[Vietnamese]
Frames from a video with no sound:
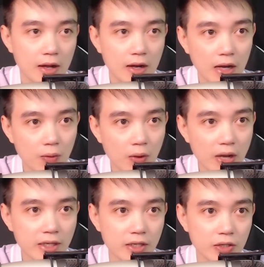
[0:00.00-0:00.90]
Lão Hóa
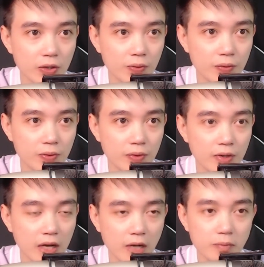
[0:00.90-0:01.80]
nhìn vô,
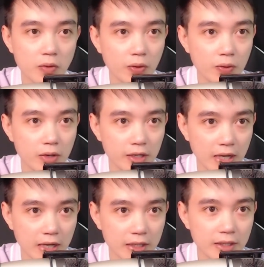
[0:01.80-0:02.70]
nở một nụ cười
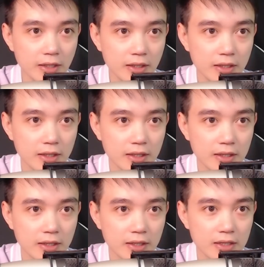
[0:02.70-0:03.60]
đắc ý.
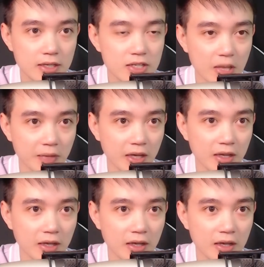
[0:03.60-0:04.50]
Xem đi,
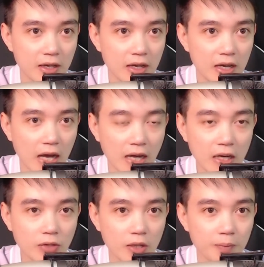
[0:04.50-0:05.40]
ảnh lão
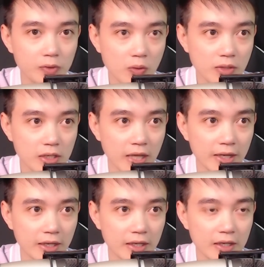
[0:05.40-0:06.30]
chụp tốt như
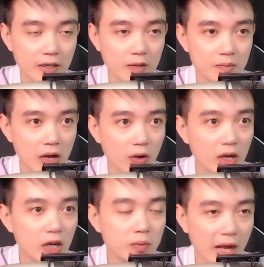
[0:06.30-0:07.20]
vậy mà còn
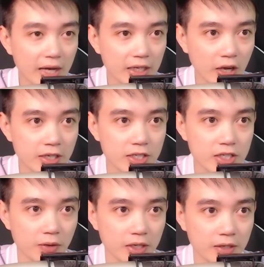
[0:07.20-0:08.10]
không đạt giải hay
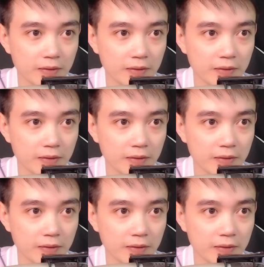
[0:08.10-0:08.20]
sao chứ.